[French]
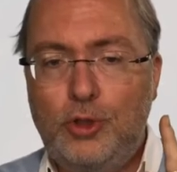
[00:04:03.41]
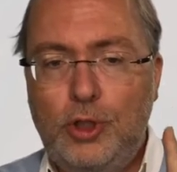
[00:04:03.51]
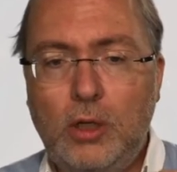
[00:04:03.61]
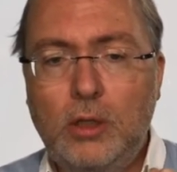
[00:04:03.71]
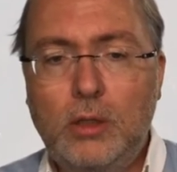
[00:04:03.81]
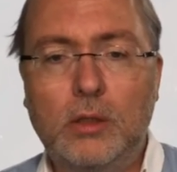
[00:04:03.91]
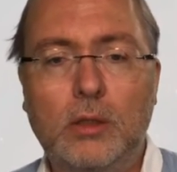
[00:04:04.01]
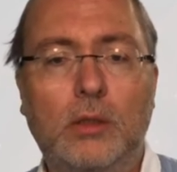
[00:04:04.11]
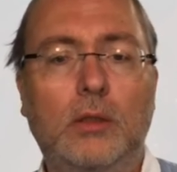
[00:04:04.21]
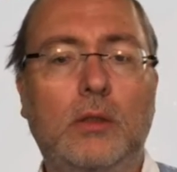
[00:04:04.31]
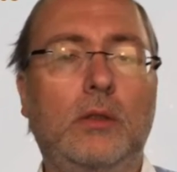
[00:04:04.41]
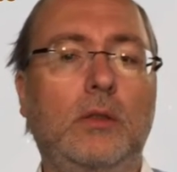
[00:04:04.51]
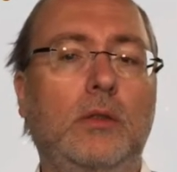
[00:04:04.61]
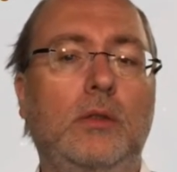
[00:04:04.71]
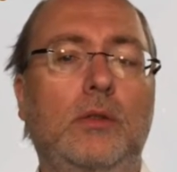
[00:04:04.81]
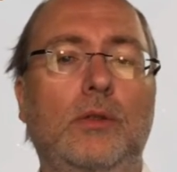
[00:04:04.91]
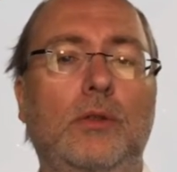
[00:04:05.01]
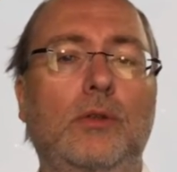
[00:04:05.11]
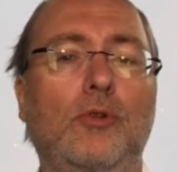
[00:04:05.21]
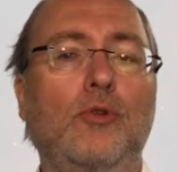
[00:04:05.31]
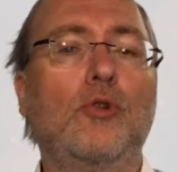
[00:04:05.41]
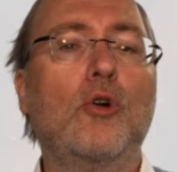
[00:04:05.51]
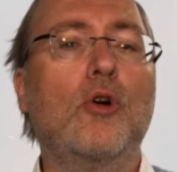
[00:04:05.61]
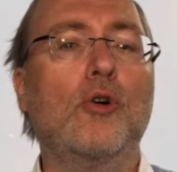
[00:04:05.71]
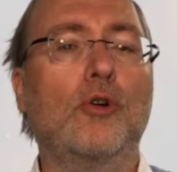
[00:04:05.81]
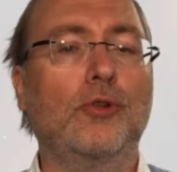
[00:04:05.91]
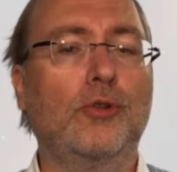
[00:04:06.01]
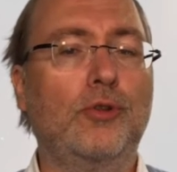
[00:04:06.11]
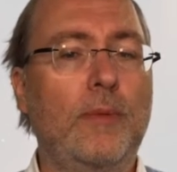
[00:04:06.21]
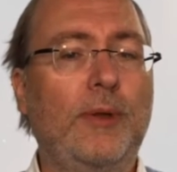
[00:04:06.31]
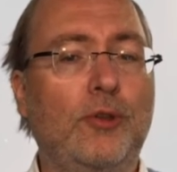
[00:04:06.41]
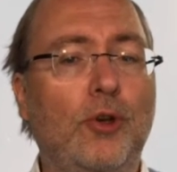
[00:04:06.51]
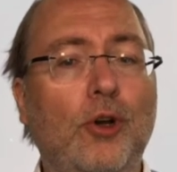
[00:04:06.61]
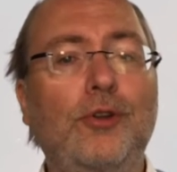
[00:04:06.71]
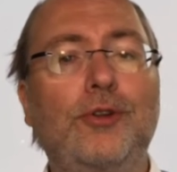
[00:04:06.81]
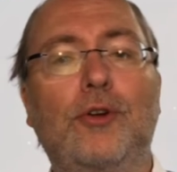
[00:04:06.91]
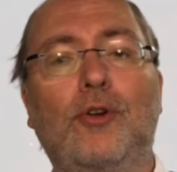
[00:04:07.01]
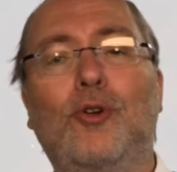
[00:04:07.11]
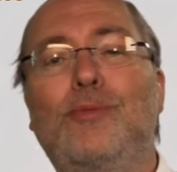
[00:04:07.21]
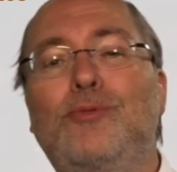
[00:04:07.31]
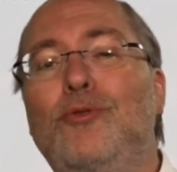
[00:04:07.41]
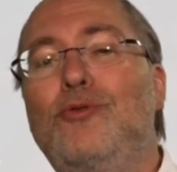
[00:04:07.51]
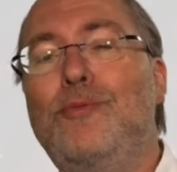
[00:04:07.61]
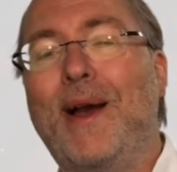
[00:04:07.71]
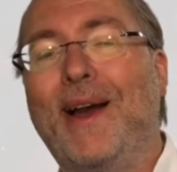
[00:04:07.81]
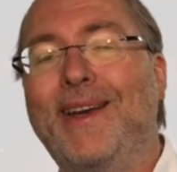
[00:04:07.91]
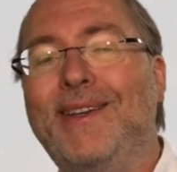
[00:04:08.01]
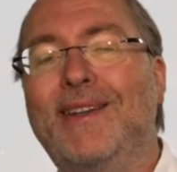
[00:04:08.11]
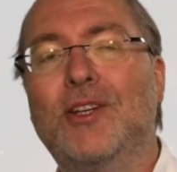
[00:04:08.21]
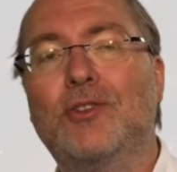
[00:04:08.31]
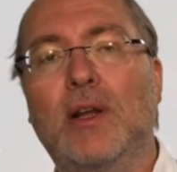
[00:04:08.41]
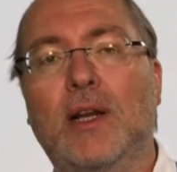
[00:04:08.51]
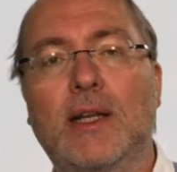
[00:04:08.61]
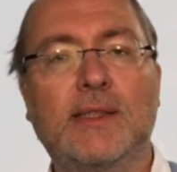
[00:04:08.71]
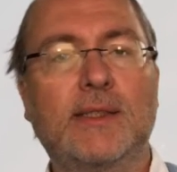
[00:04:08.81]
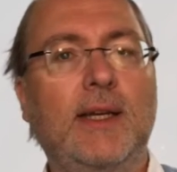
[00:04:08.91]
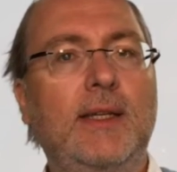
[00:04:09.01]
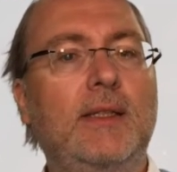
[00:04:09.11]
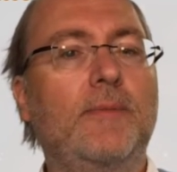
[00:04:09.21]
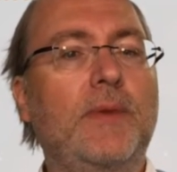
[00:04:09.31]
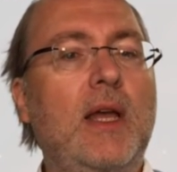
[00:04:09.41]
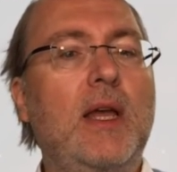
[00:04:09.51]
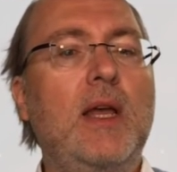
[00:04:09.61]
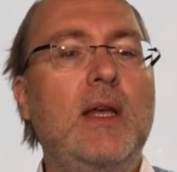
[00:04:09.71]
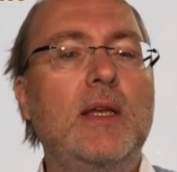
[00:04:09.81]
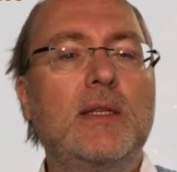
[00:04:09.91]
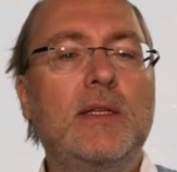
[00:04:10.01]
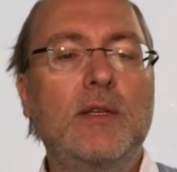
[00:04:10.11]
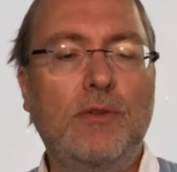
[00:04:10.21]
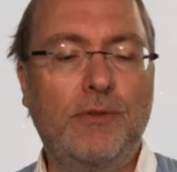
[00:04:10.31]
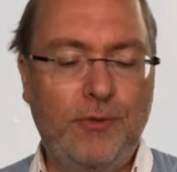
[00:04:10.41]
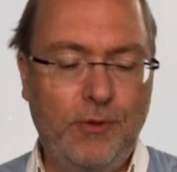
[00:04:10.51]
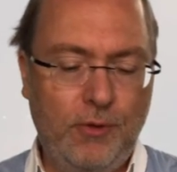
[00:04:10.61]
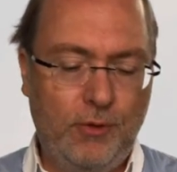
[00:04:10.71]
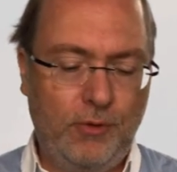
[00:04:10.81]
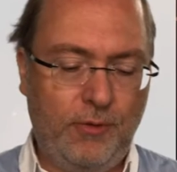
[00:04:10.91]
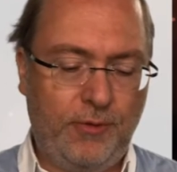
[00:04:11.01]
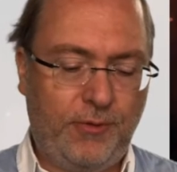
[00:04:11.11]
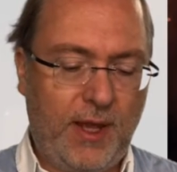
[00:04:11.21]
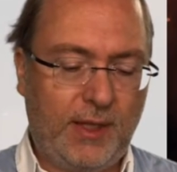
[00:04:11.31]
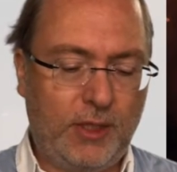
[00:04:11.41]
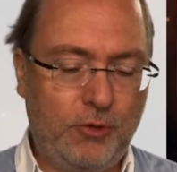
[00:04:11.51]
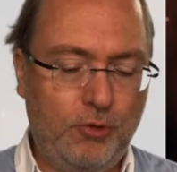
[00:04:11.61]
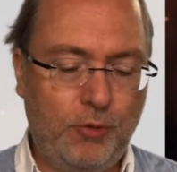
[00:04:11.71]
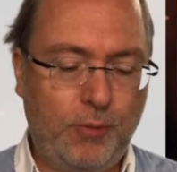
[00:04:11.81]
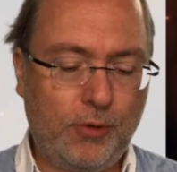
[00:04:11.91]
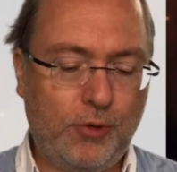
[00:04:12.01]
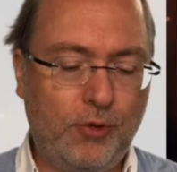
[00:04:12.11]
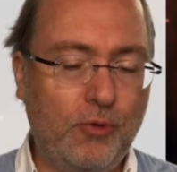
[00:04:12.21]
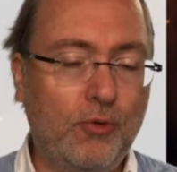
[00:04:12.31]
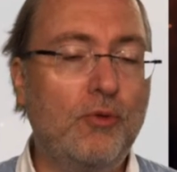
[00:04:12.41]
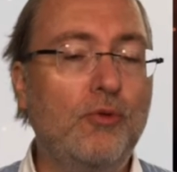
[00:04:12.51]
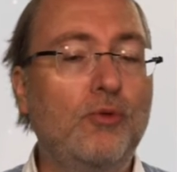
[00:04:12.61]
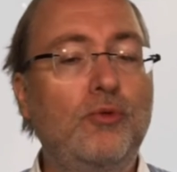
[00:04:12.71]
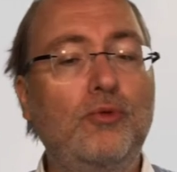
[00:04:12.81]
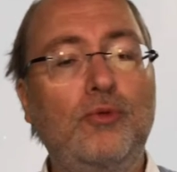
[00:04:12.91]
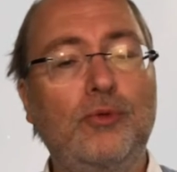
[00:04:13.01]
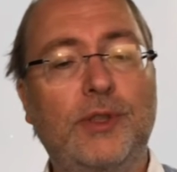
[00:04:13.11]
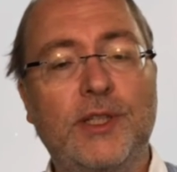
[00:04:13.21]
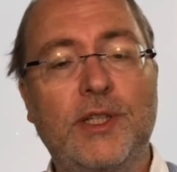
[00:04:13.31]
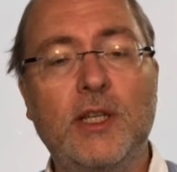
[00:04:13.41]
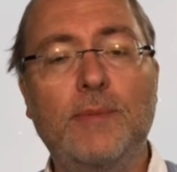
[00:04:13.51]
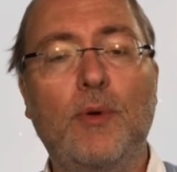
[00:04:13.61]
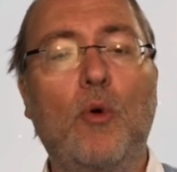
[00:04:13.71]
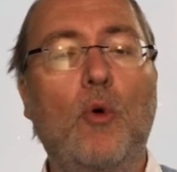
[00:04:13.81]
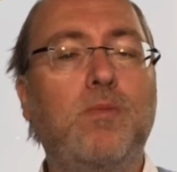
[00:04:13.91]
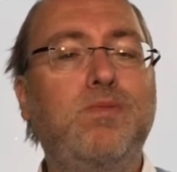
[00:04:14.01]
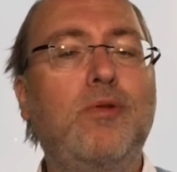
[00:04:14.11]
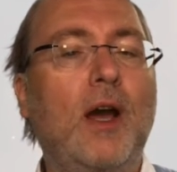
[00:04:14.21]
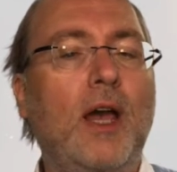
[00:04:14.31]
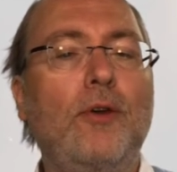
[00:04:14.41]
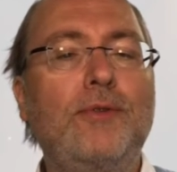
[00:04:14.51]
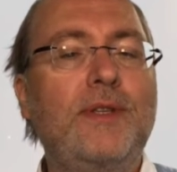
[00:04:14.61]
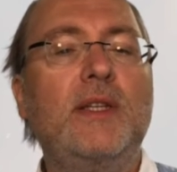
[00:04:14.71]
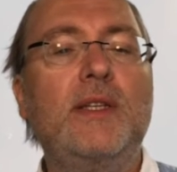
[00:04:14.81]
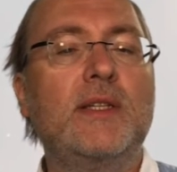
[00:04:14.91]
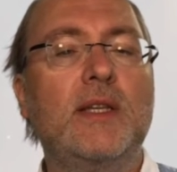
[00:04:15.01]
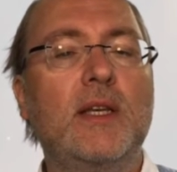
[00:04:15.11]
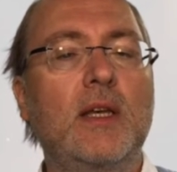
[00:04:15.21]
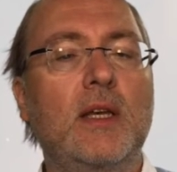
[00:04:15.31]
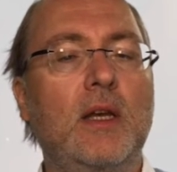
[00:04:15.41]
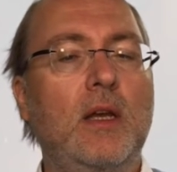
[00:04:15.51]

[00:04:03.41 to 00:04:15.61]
dans euh, le corps de la méthode Run obtenue par héritage de la classe Thread, si on veut faire des suspensions ou des slips, on pourrait utiliser